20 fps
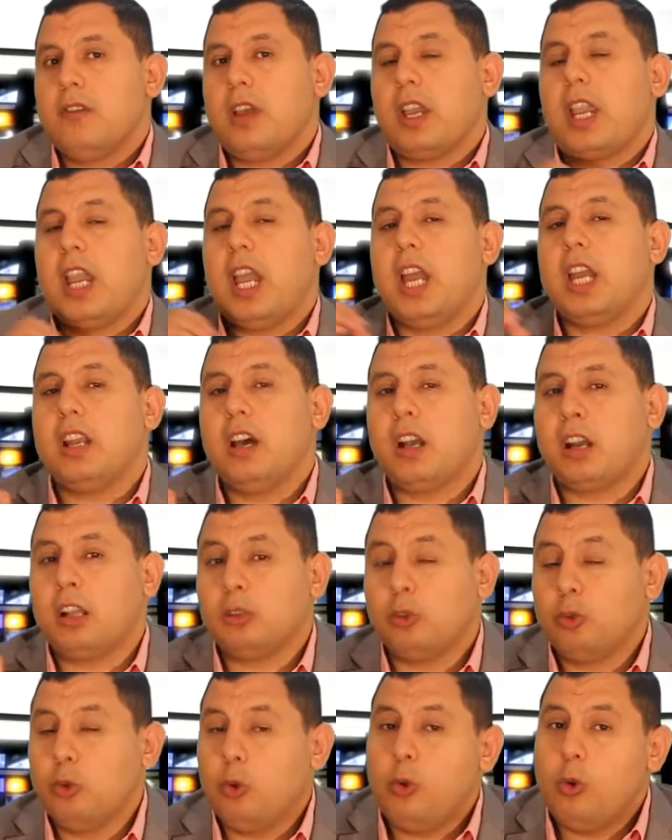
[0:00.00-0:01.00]
فكان
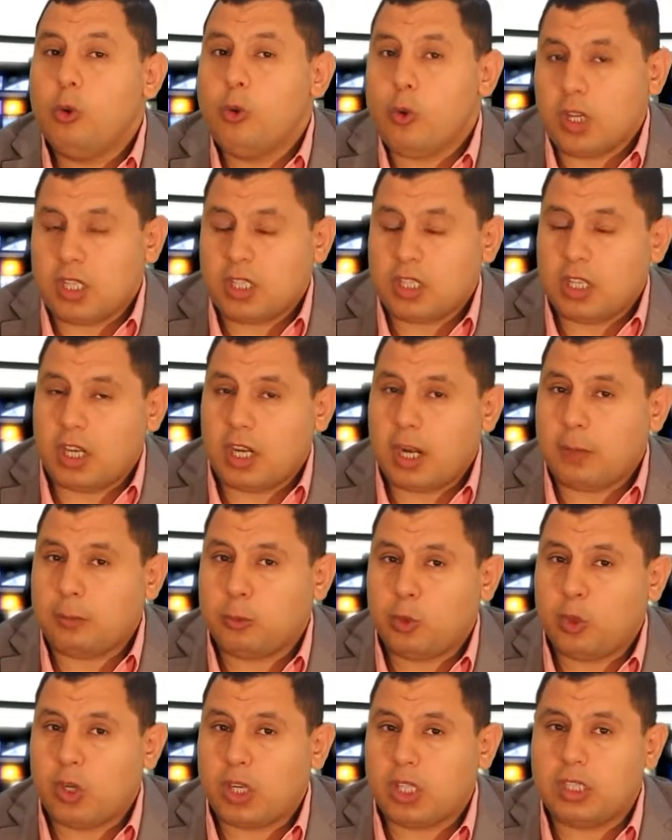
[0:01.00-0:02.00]
رده
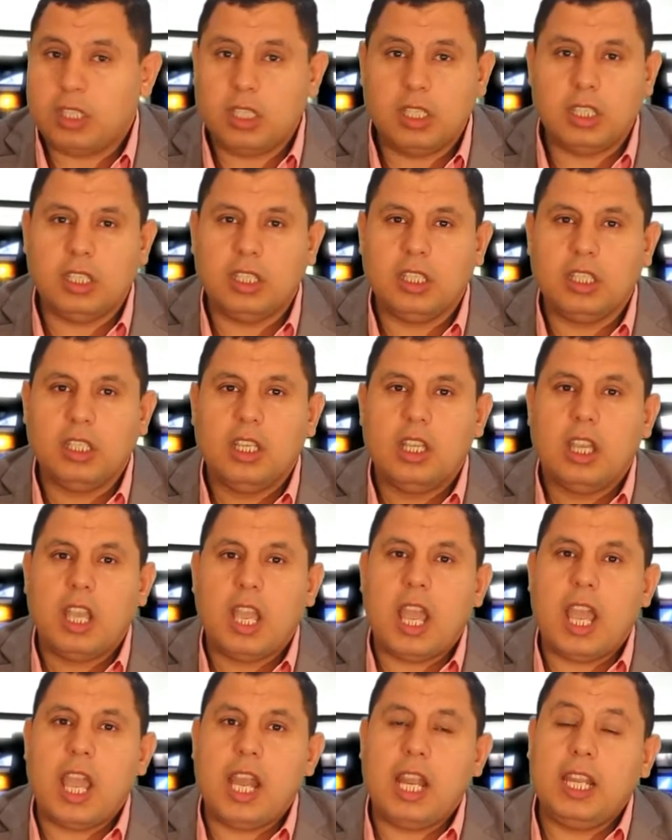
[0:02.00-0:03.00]
واستغربت لرده
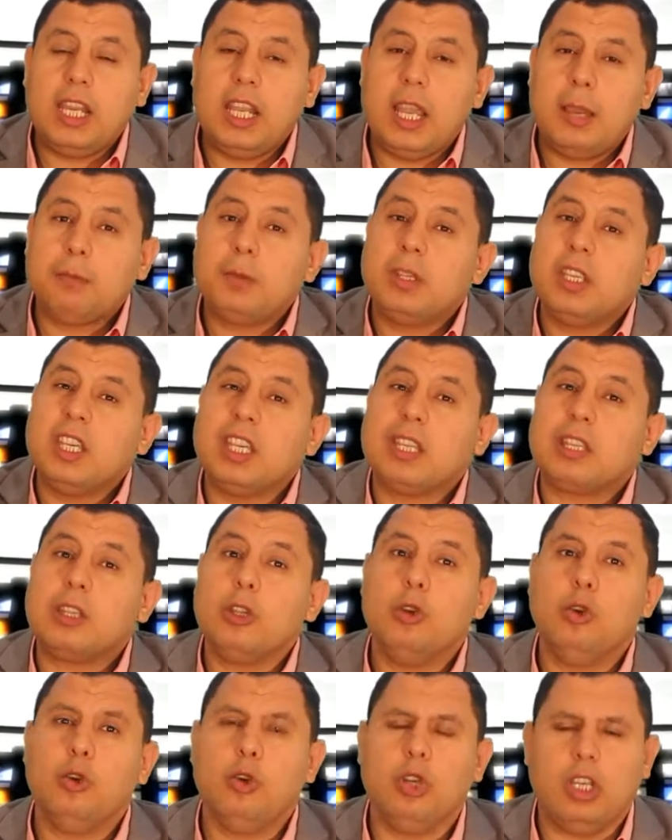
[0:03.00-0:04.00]
قال يا ابني
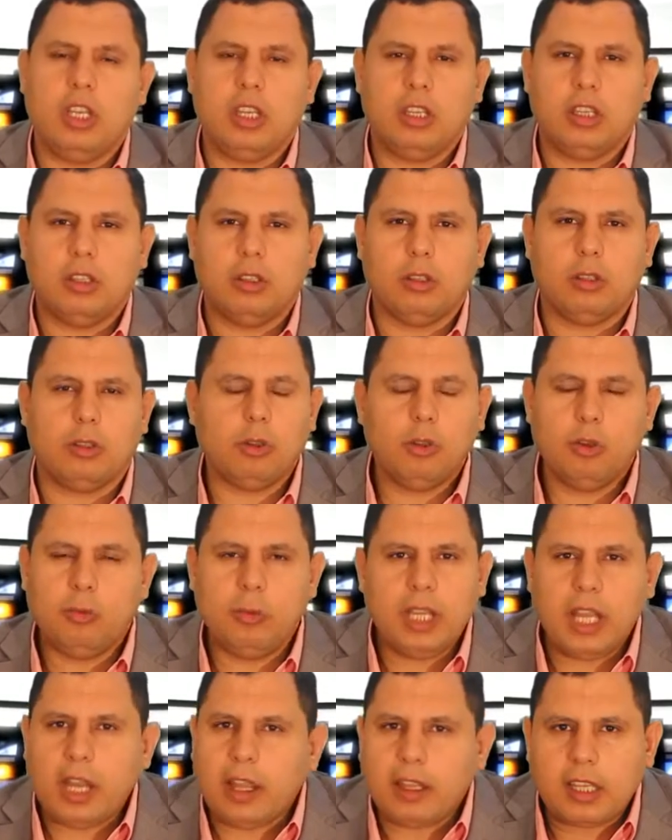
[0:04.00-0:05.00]
يقتلوني قلت له
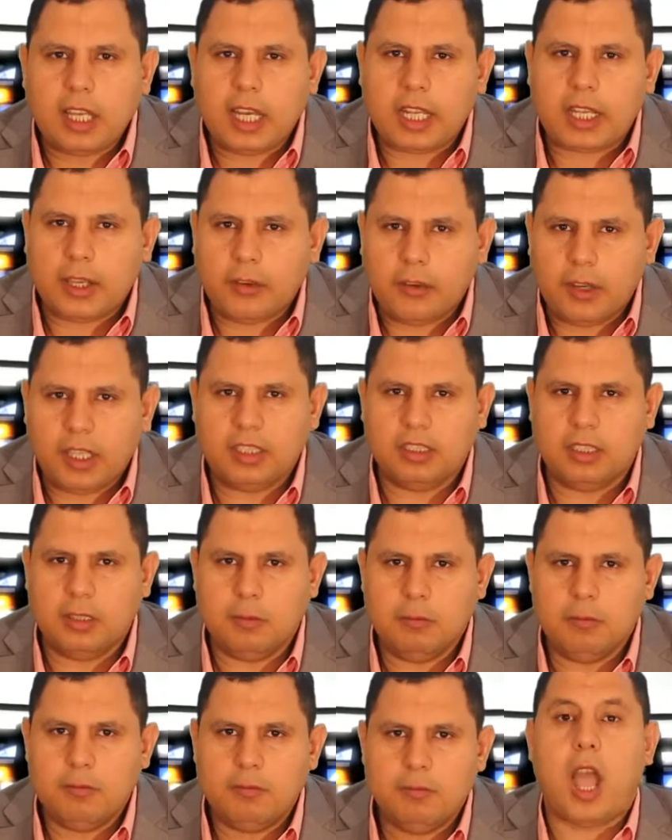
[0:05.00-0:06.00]
مين اللي يقتلك يا
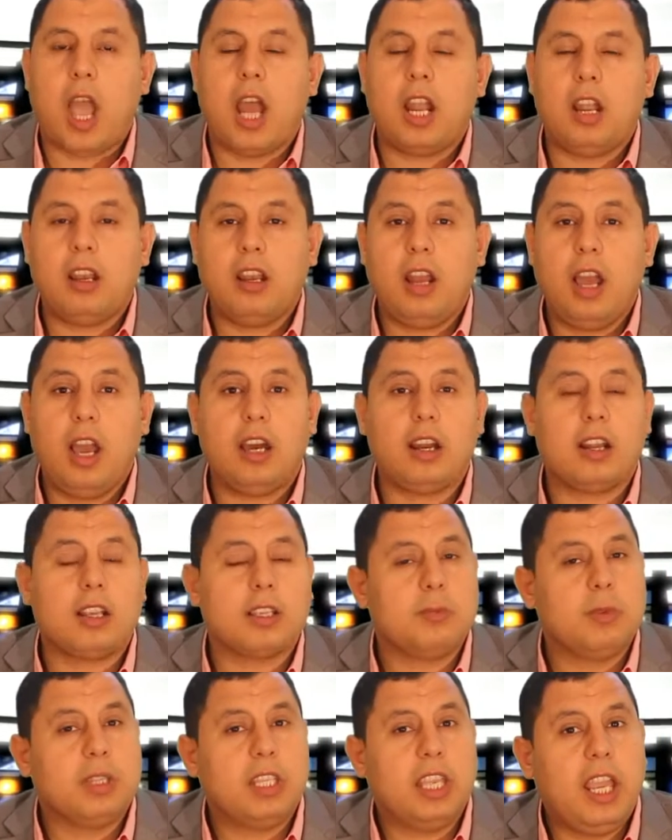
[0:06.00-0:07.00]
فندم قال لي
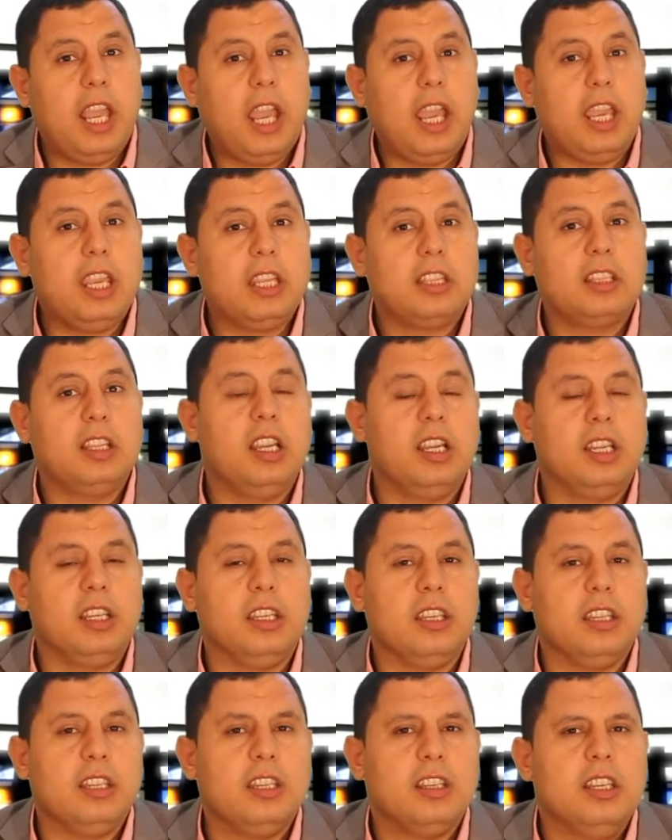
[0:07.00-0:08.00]
الحرس بتاعي
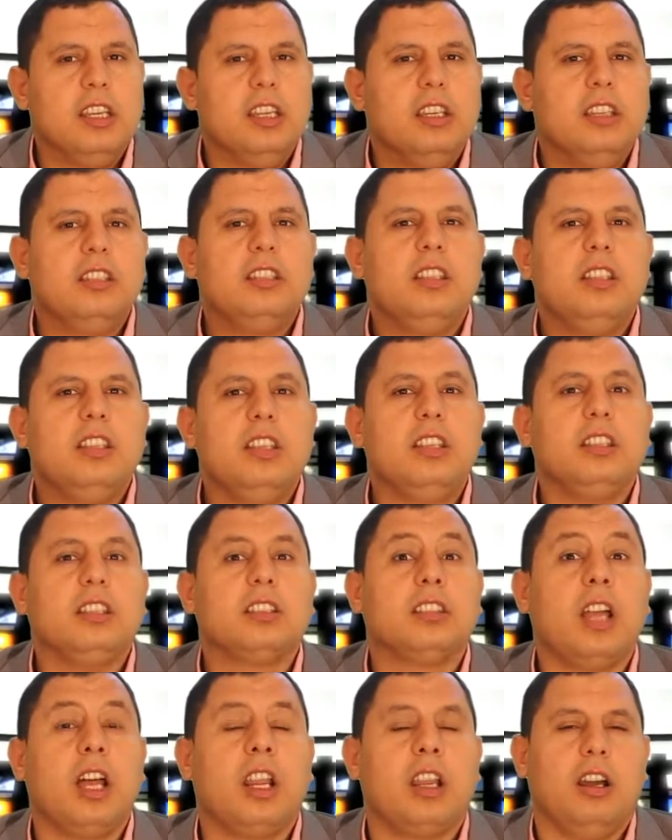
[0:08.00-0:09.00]
يقتلني
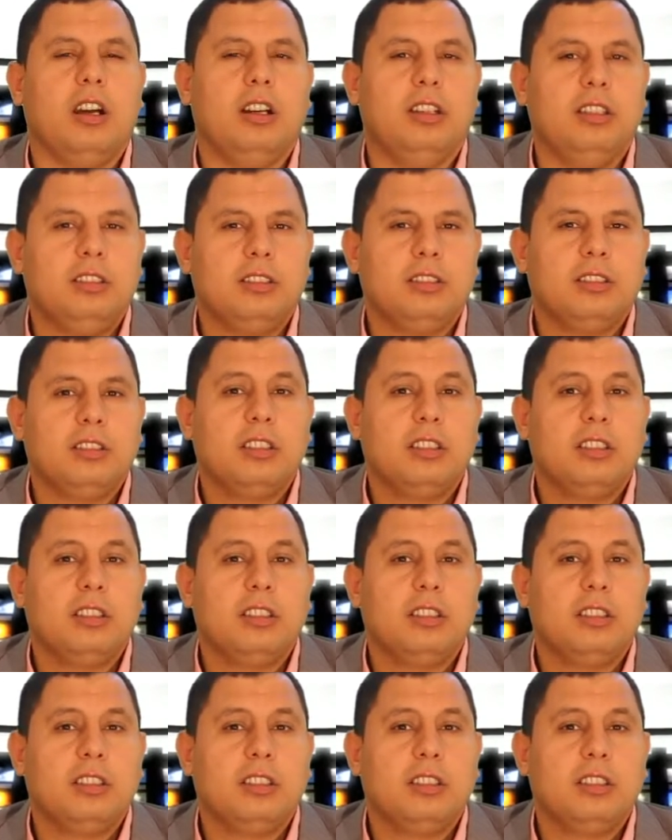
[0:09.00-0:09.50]
ديتي طلقه